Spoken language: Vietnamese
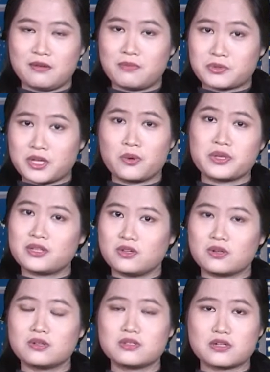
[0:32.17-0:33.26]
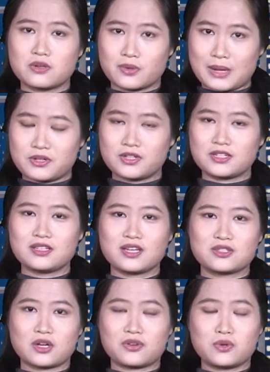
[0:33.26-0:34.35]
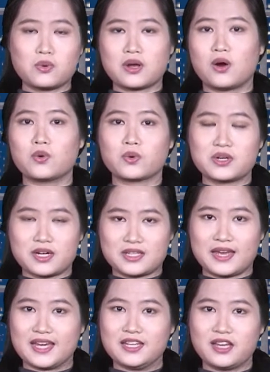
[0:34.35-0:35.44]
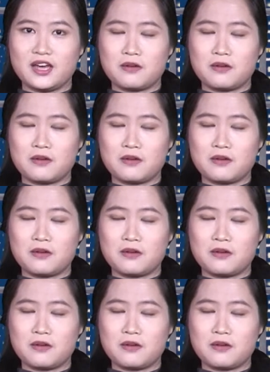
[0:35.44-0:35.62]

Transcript: một chế độ dinh dưỡng chưa đủ đáp ứng cho nhu cầu của cơ thể